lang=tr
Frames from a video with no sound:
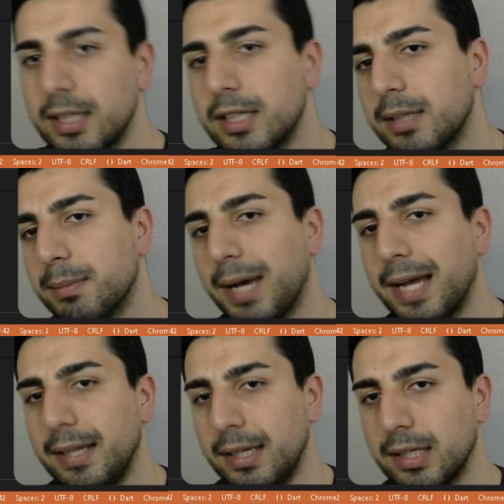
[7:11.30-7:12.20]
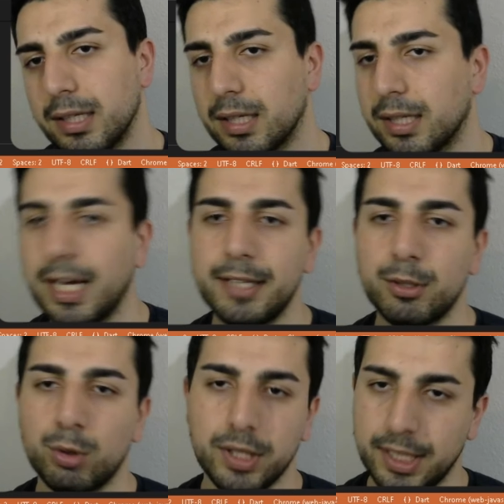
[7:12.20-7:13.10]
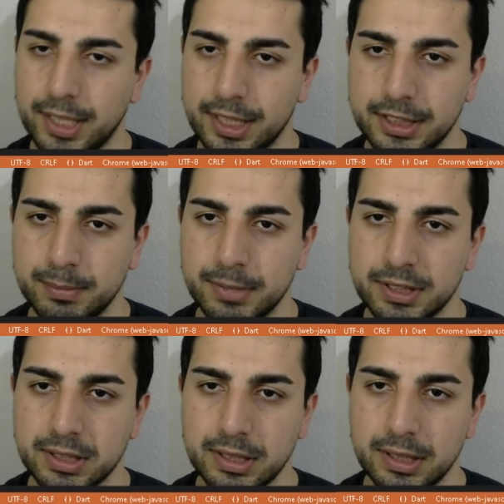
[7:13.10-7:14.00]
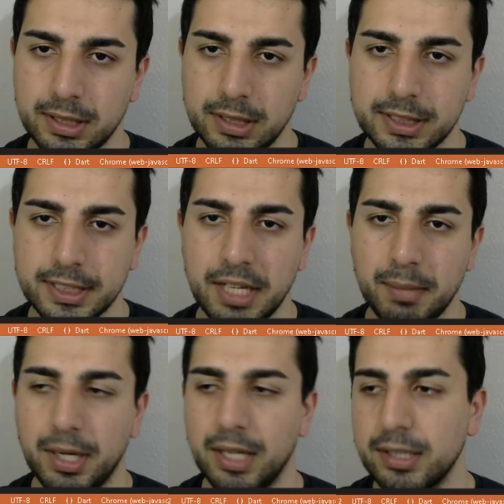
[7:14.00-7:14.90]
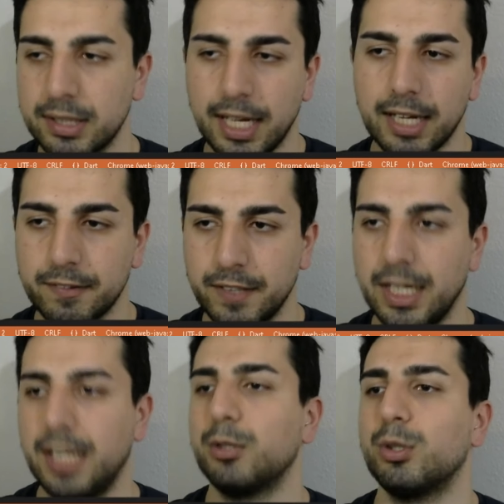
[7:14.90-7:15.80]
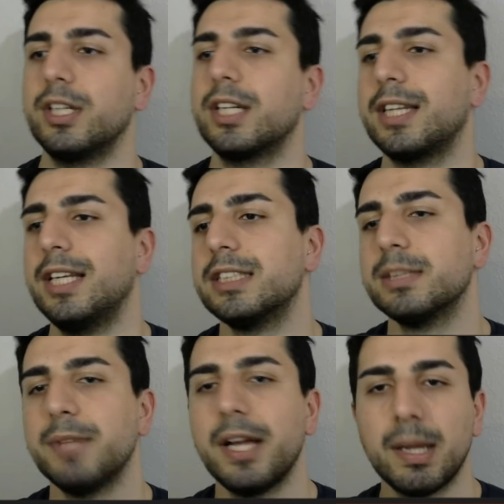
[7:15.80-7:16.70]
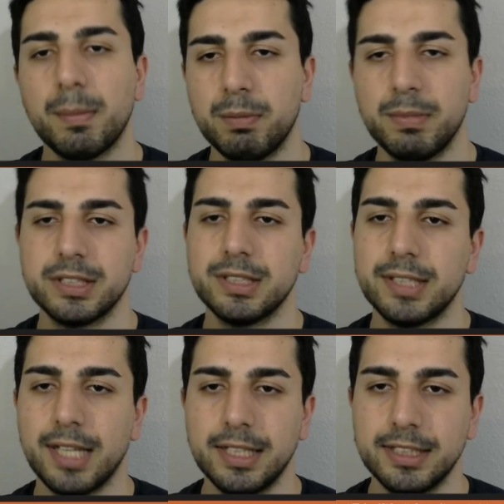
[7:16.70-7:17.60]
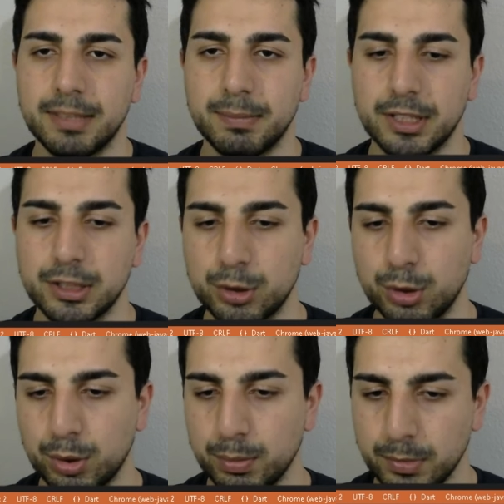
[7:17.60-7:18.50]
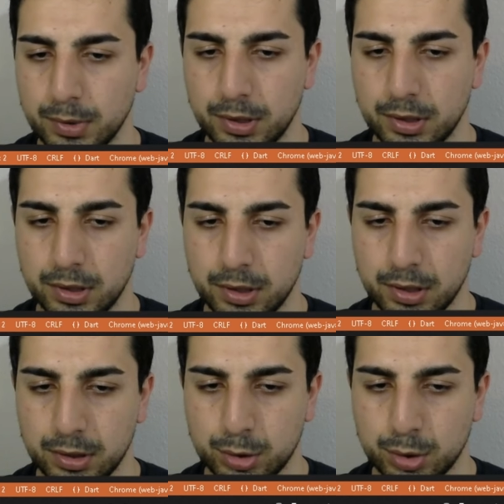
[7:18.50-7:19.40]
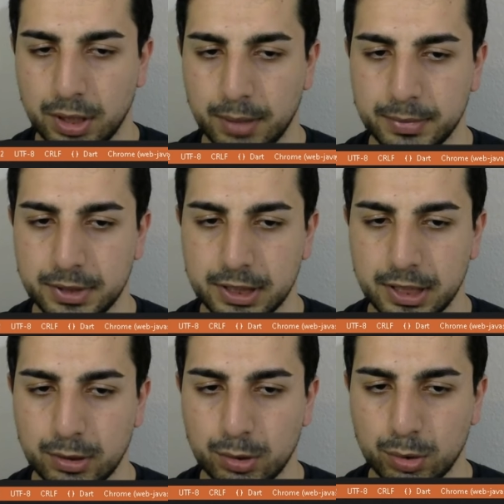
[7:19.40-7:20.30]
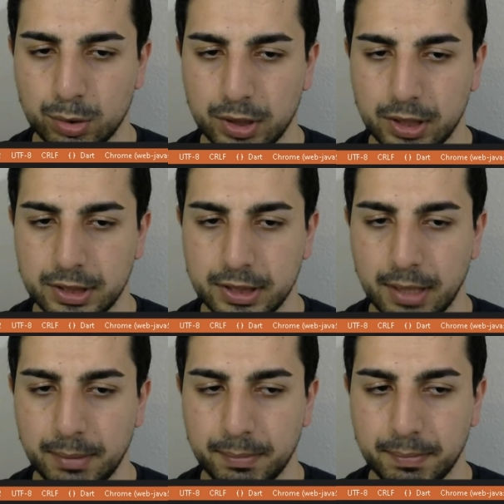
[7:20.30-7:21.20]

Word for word: Şimdi ben e, light olarak açılmasını isteğe bağlı dark ve light olarak değişimler yapılmasını tercih etmek istiyorum. Şuradan bir şey kontrol edeceğim.